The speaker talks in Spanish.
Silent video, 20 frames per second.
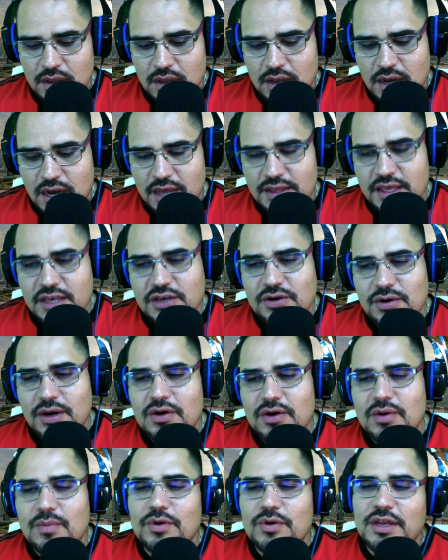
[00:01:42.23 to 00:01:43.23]
ha dicho
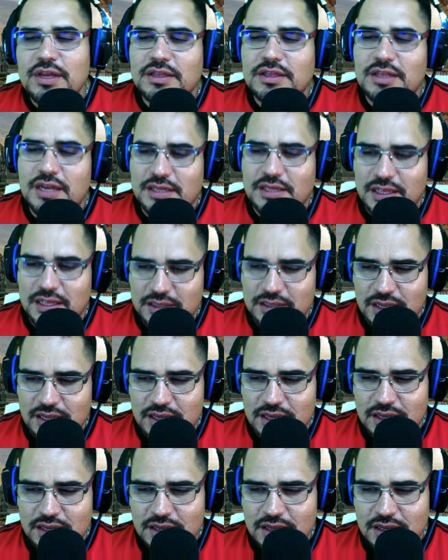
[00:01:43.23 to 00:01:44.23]
algo muy
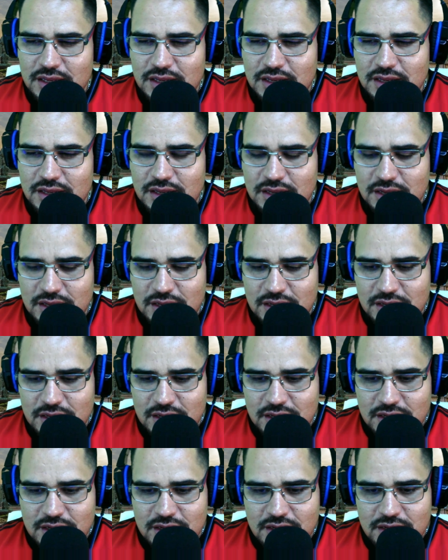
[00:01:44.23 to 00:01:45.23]
interesante.
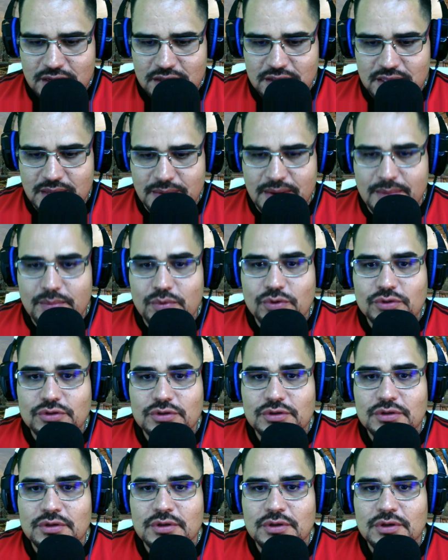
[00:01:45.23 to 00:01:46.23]

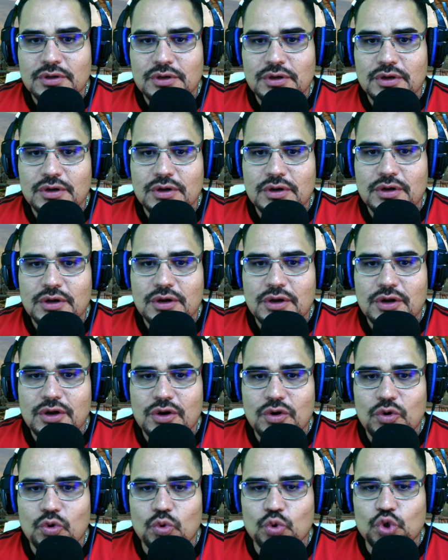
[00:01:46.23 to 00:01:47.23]
Debemos
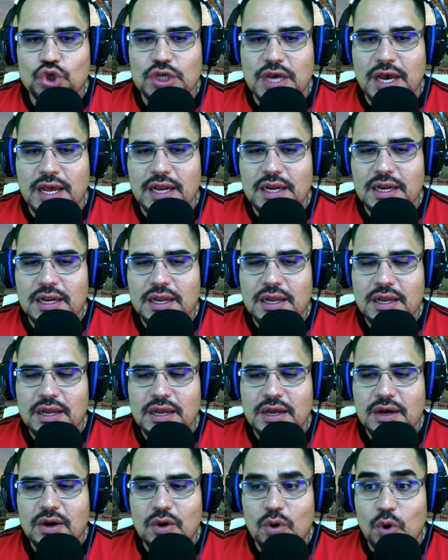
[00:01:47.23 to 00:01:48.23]
luchar,
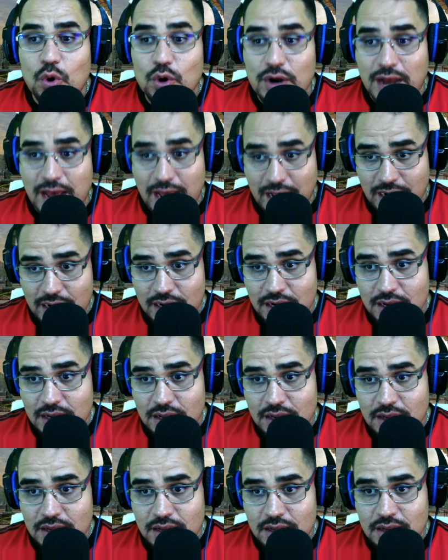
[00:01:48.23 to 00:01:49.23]
orar,
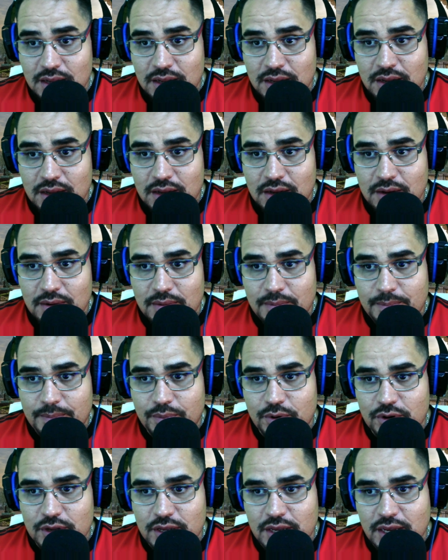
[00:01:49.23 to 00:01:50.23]

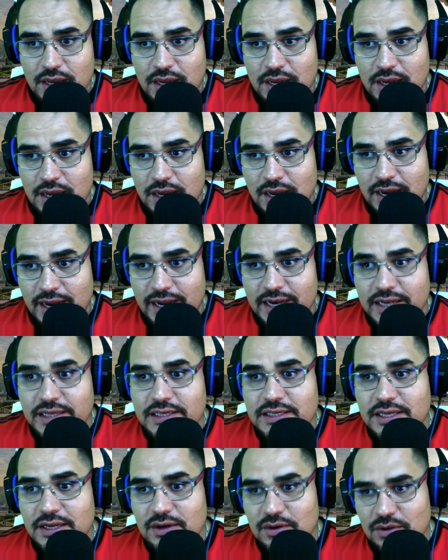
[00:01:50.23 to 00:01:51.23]
porque el
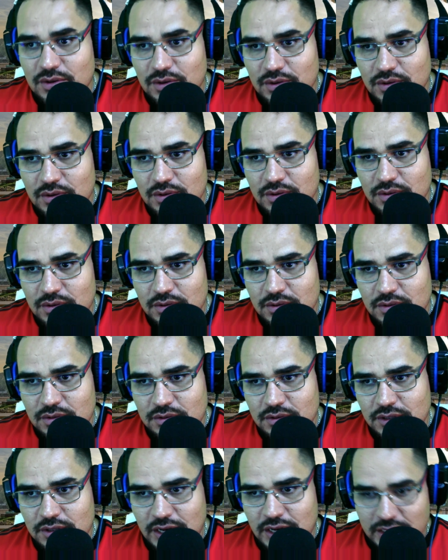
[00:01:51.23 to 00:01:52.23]
sínodo
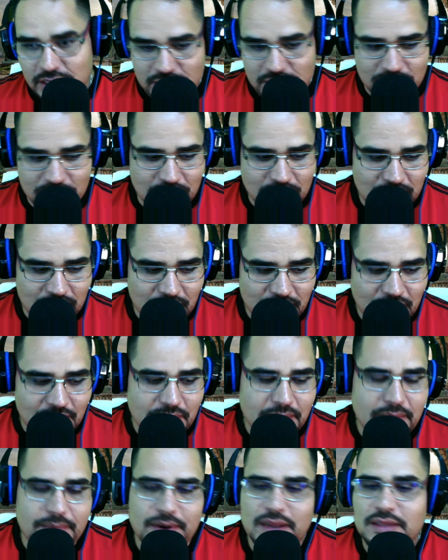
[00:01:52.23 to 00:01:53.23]
de la sinodalidad del
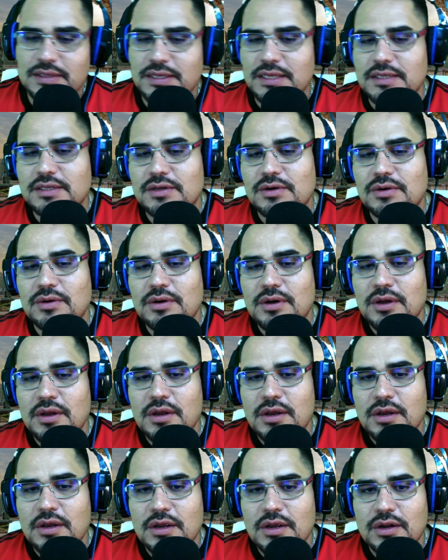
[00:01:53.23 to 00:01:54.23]
Papa Francisco
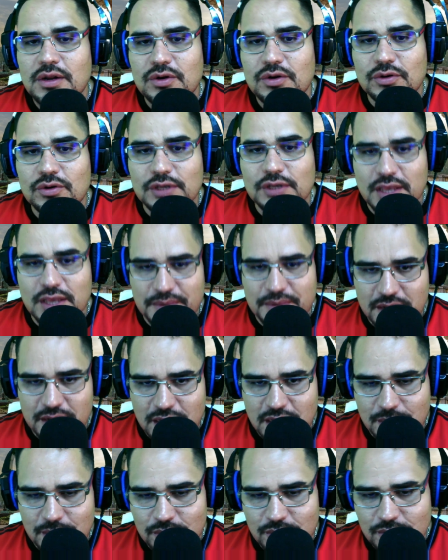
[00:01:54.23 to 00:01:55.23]
no se lleve a
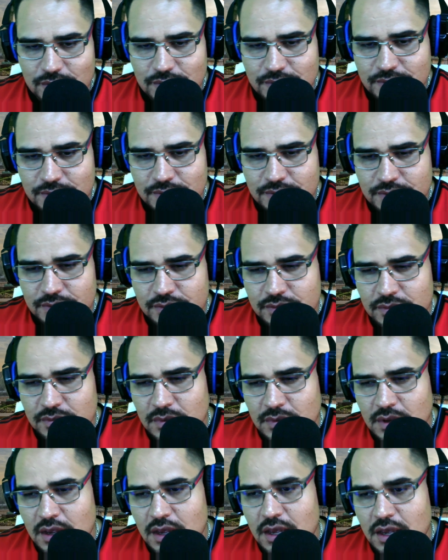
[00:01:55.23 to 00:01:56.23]
cabo.
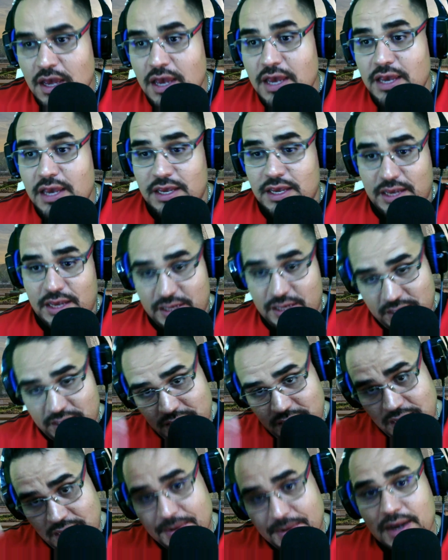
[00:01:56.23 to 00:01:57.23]
Y si
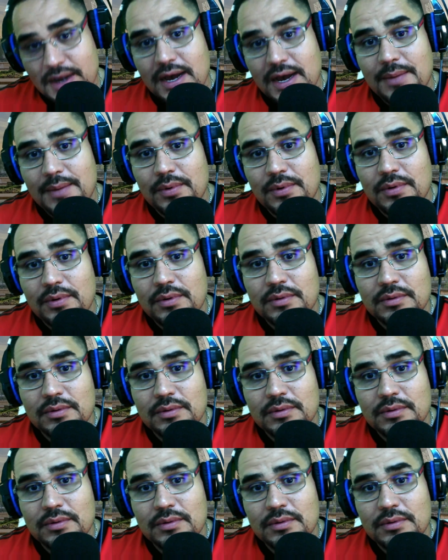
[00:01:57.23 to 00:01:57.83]
se lleva a cabo,